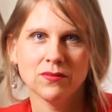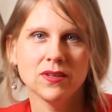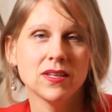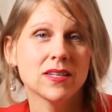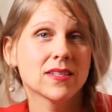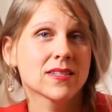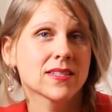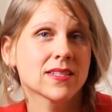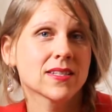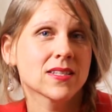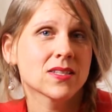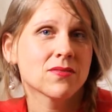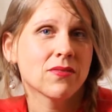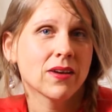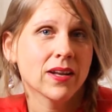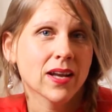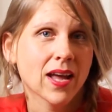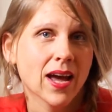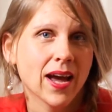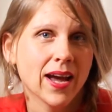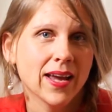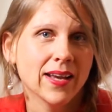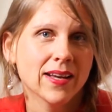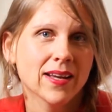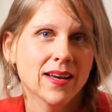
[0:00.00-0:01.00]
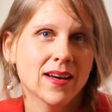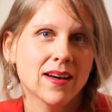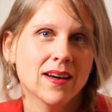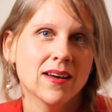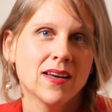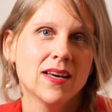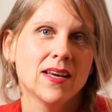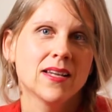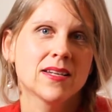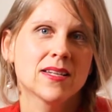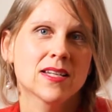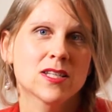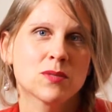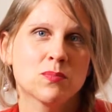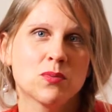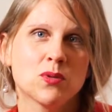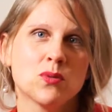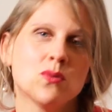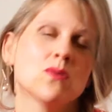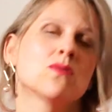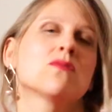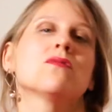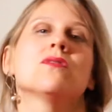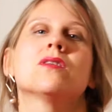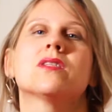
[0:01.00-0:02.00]
wie ist es, wenn einer das
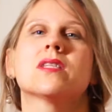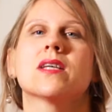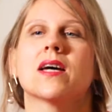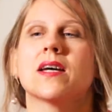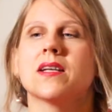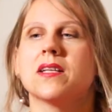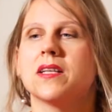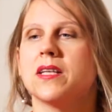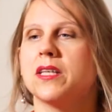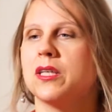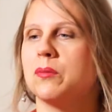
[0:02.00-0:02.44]
Bedürfnis hat,